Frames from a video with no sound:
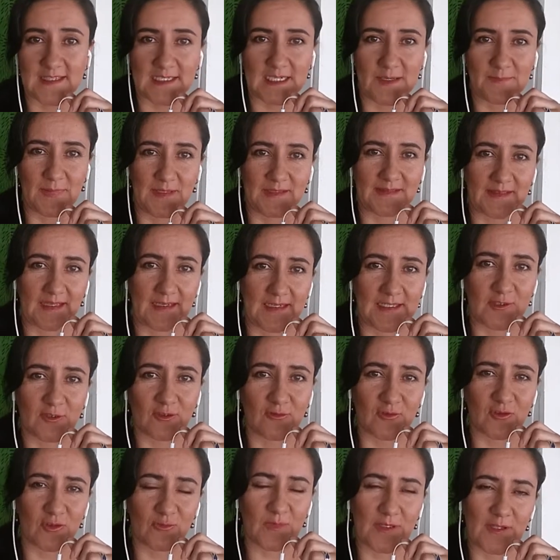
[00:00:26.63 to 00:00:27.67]
De repente eres
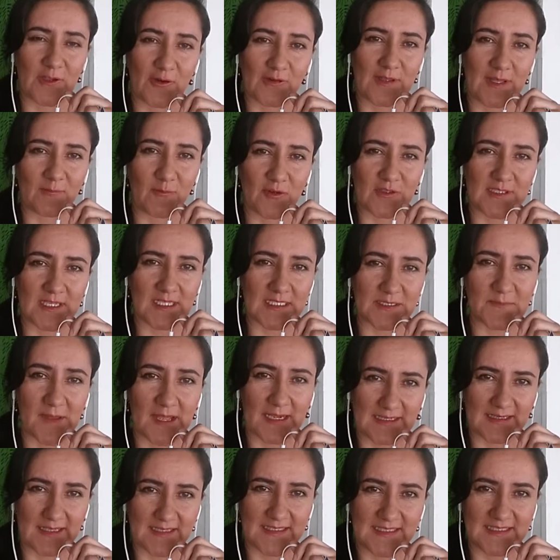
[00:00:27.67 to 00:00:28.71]
consumidor de muchas
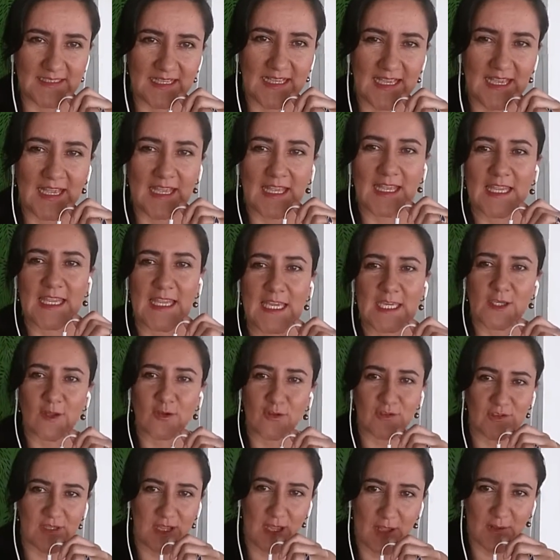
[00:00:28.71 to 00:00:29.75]
marcas y
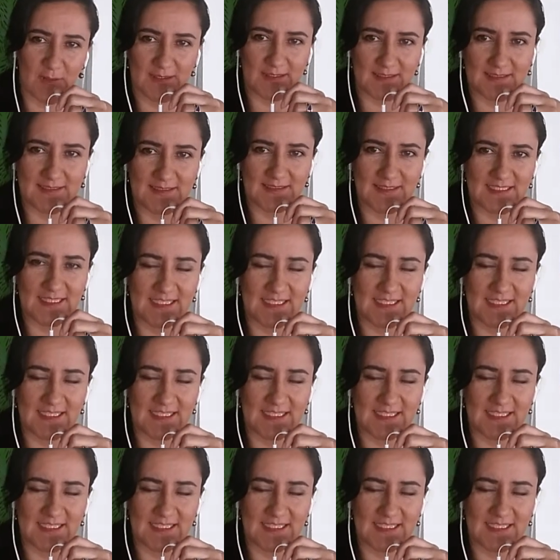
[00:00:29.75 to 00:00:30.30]
no sabes